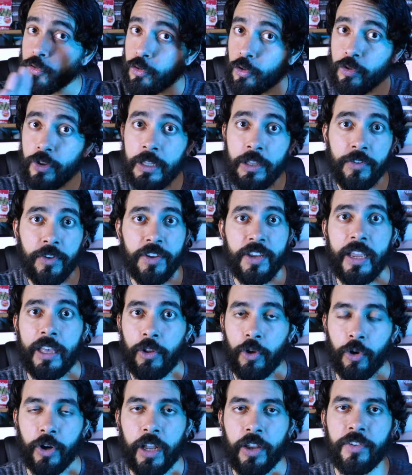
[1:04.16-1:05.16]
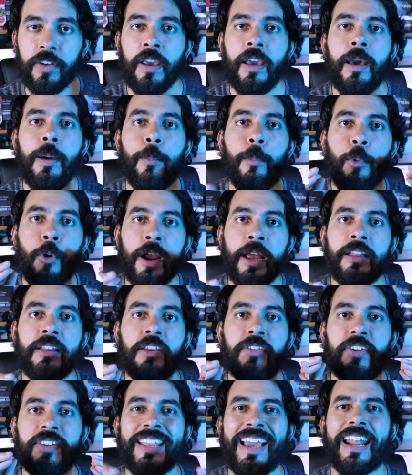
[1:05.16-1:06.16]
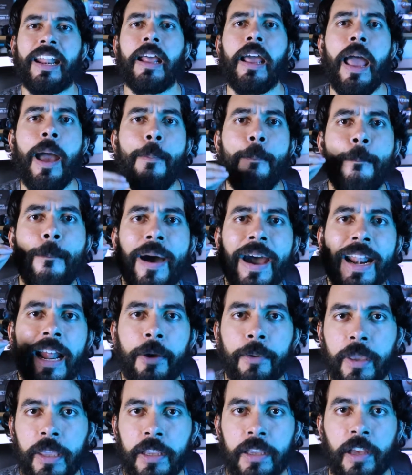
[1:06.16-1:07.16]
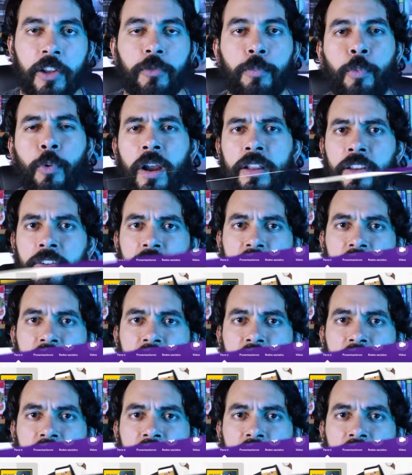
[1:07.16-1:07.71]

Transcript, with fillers: son diseñadores pueden diseñar maravillas, pueden